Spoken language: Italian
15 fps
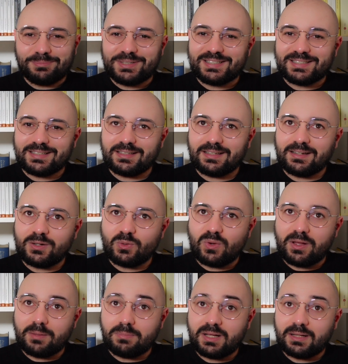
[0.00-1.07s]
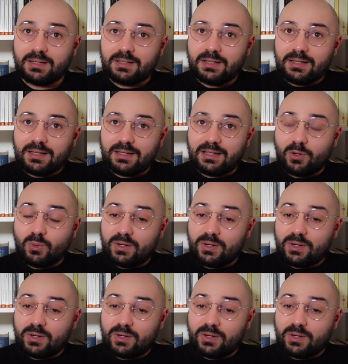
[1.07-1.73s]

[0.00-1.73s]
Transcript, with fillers: presenti nel web, eh,